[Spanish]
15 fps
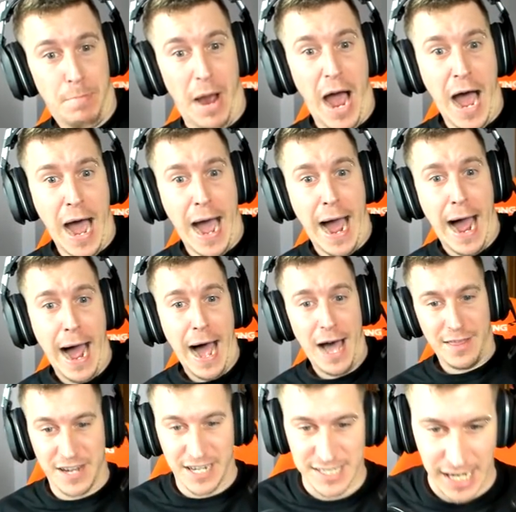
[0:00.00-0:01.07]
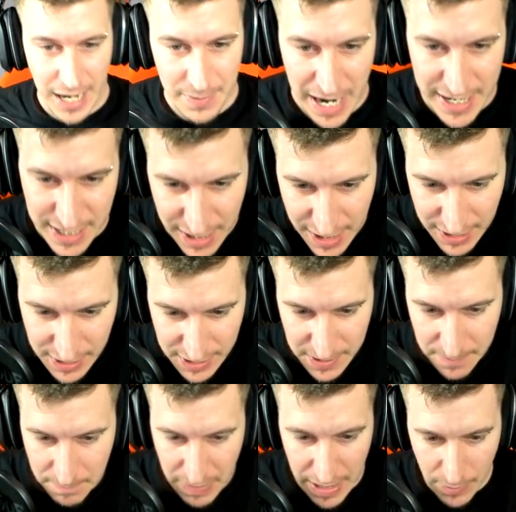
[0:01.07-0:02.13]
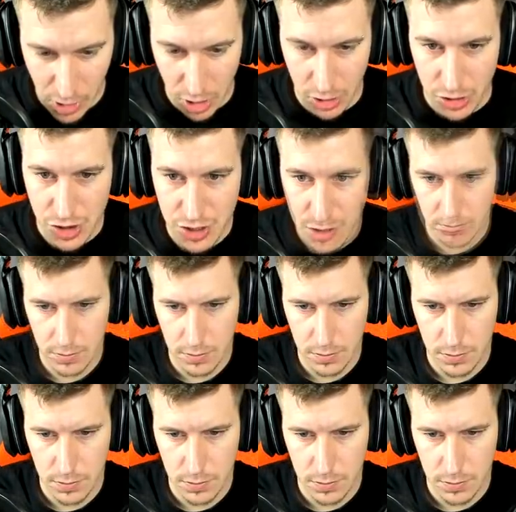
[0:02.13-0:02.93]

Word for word: ¡Padre se la marca! ¡Vamos!